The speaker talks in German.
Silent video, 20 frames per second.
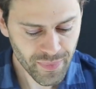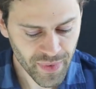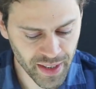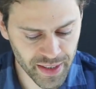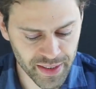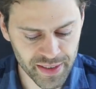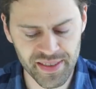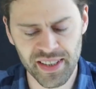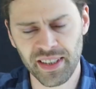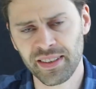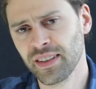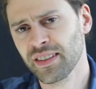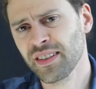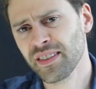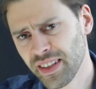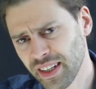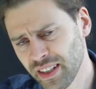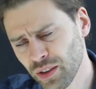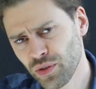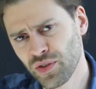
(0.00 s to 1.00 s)
Also sagt er,
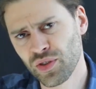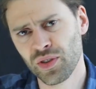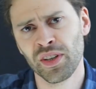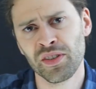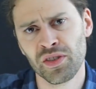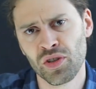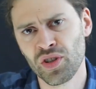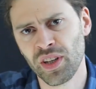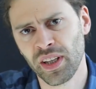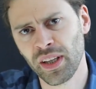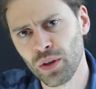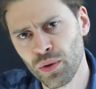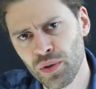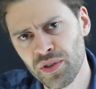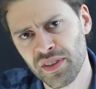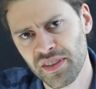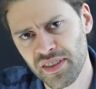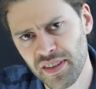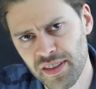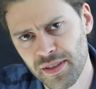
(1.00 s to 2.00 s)
diese reduktionistischen
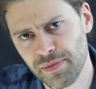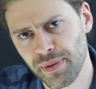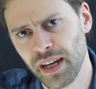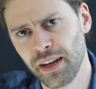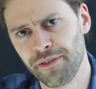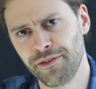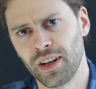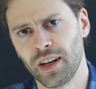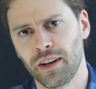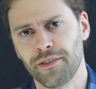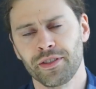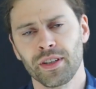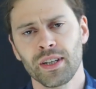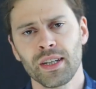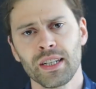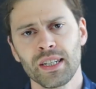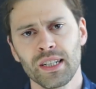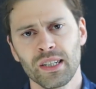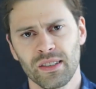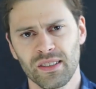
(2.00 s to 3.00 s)
Analysen, die sind zweifelhaft.
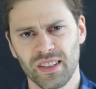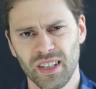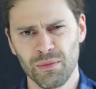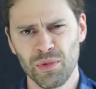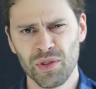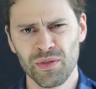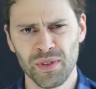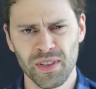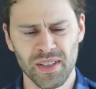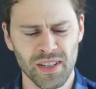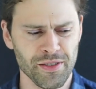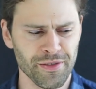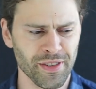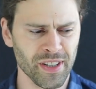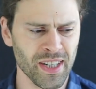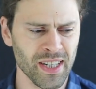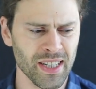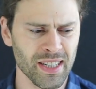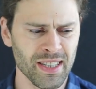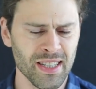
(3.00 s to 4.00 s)
Und da müssen wir uns jetzt
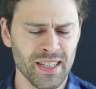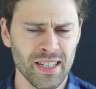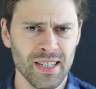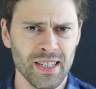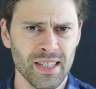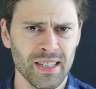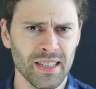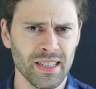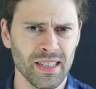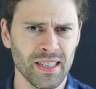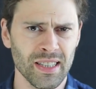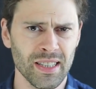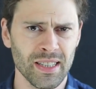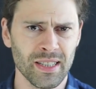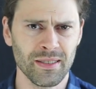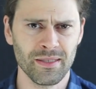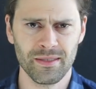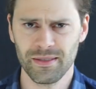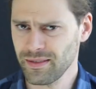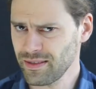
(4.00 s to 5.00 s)
fragen, äh,
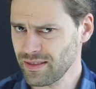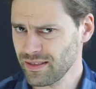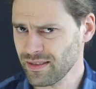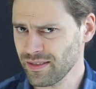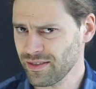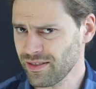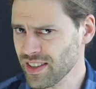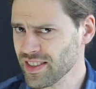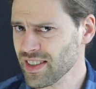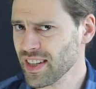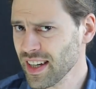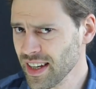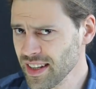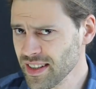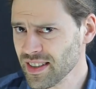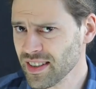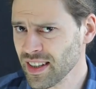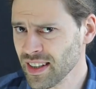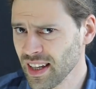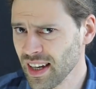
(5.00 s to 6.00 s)
was
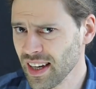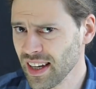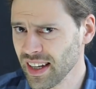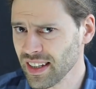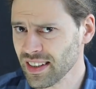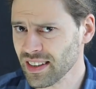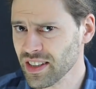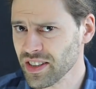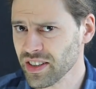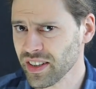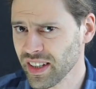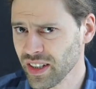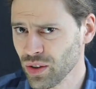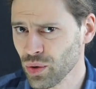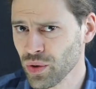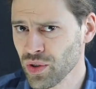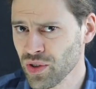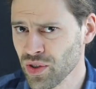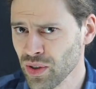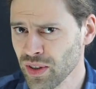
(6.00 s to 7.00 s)
heißt denn eigentlich
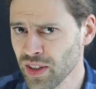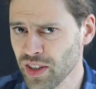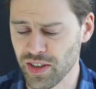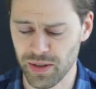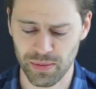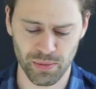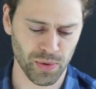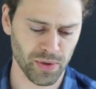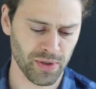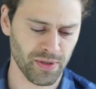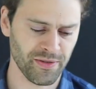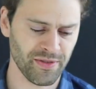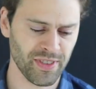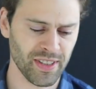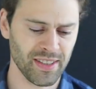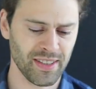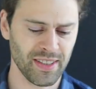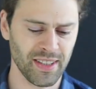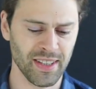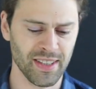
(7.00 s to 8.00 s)
Reduktionismus?
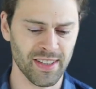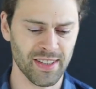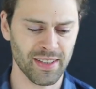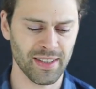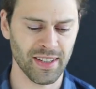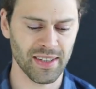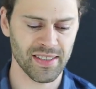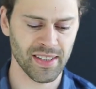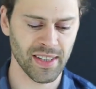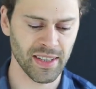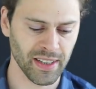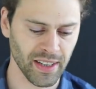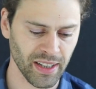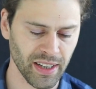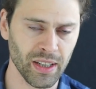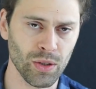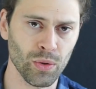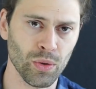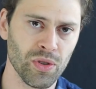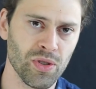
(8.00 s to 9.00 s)
Was ist das, eine
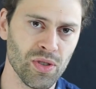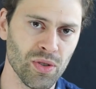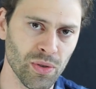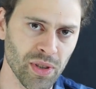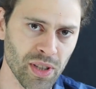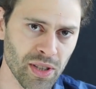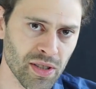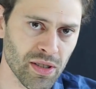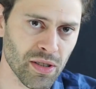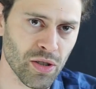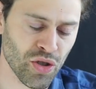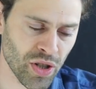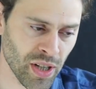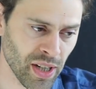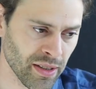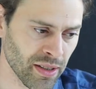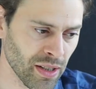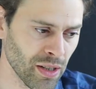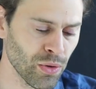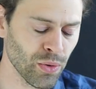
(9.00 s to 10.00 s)
reduktionistische
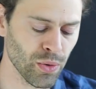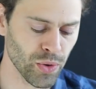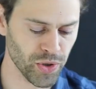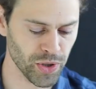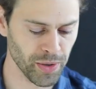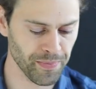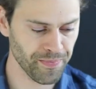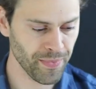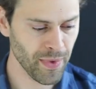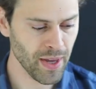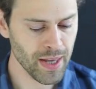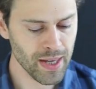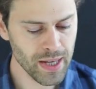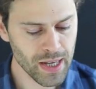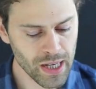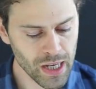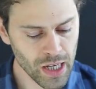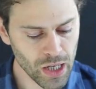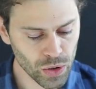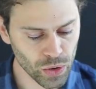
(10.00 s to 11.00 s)
Analyse?
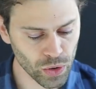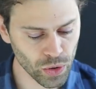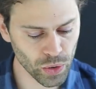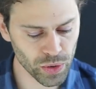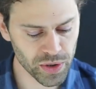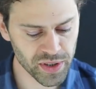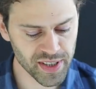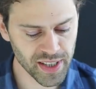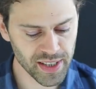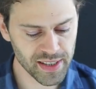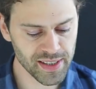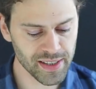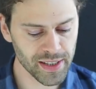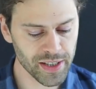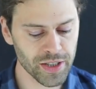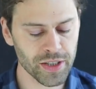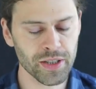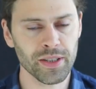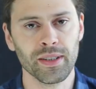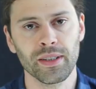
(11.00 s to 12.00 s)
Nun,
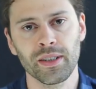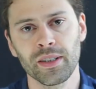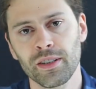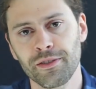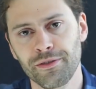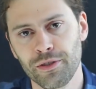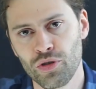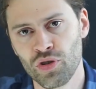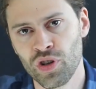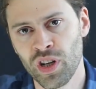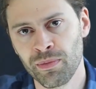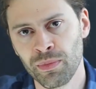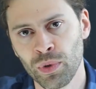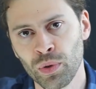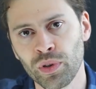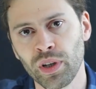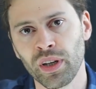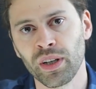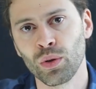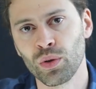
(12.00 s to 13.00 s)
grundsätzlich äh, versteht man
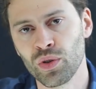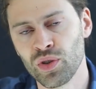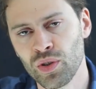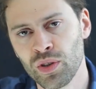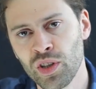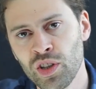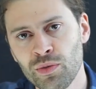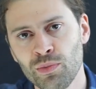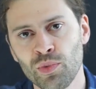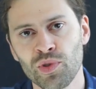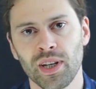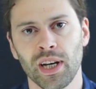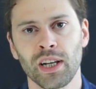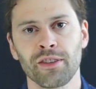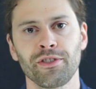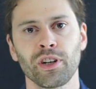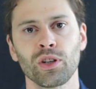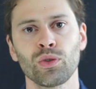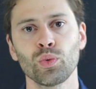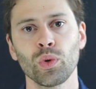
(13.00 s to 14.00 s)
unter Reduktionismus
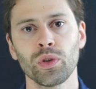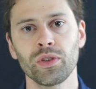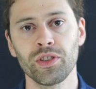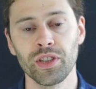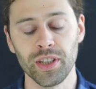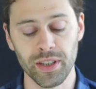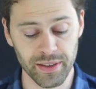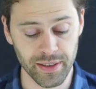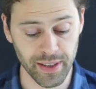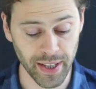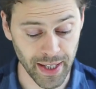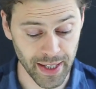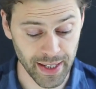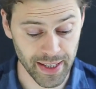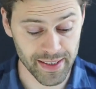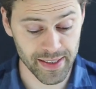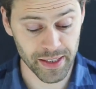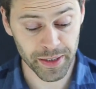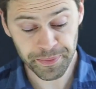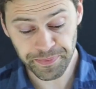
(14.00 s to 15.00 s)
einfach nur die
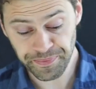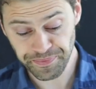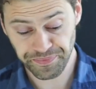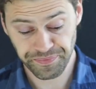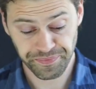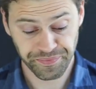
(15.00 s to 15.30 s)
These,